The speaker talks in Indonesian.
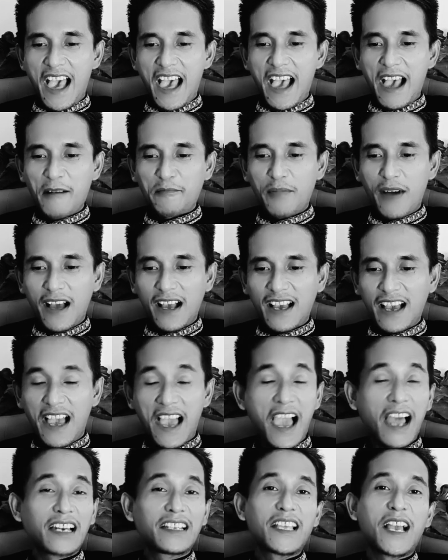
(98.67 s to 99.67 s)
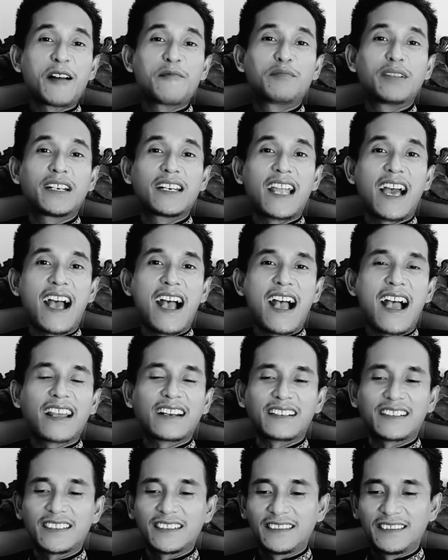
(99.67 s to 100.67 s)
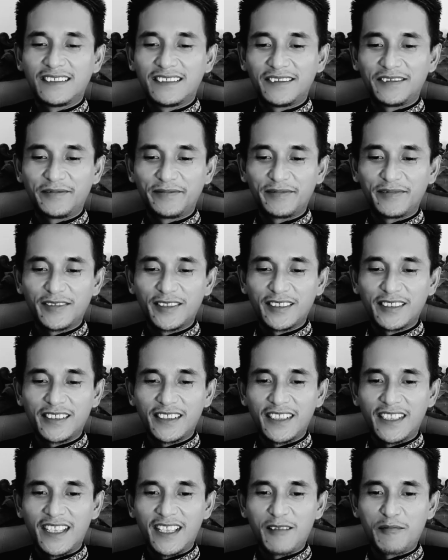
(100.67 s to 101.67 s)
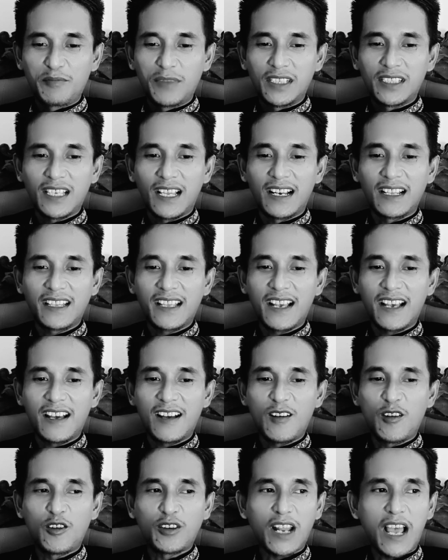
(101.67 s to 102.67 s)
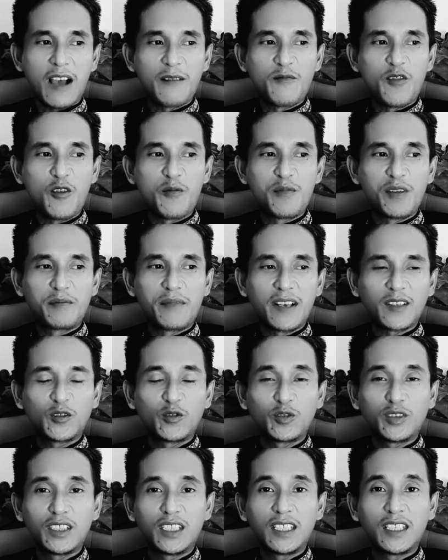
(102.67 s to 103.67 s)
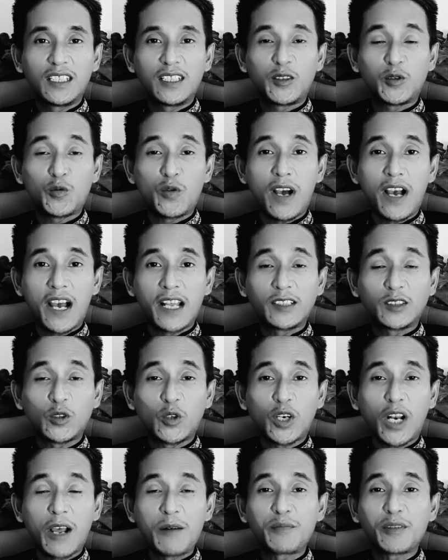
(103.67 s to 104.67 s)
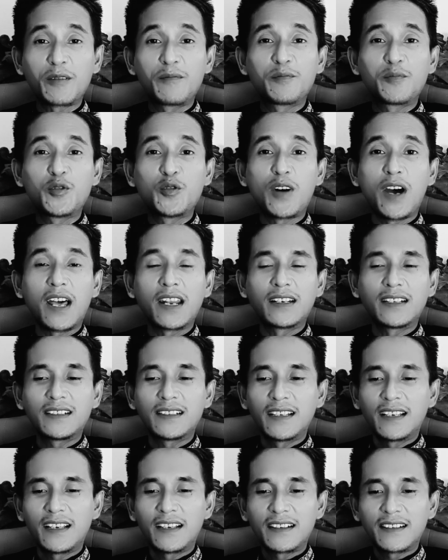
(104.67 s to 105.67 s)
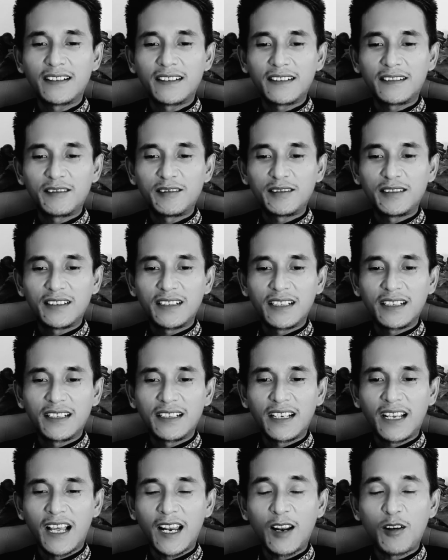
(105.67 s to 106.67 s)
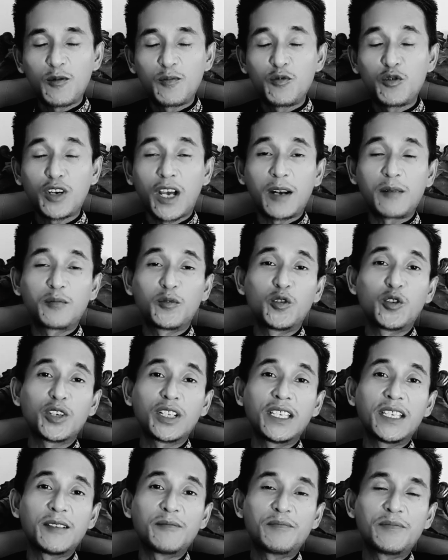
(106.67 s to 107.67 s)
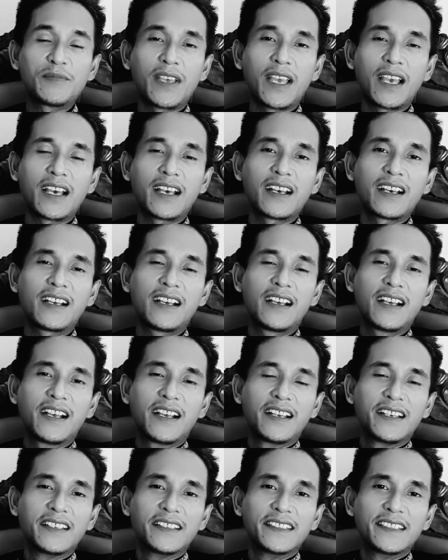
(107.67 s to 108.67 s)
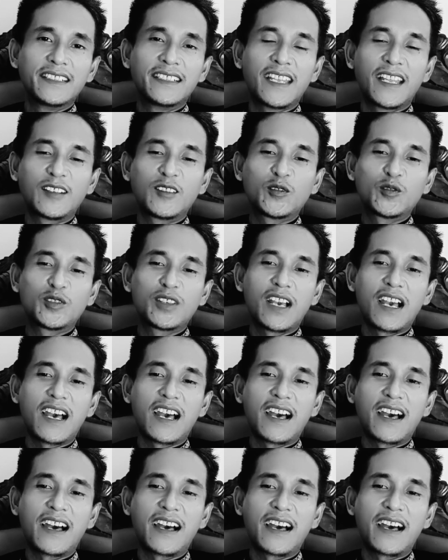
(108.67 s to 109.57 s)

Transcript: apakah hal yang benar ya misalnya orang mau memasuki ruangan seorang perempuan kalau bukan muhrim ya dan juga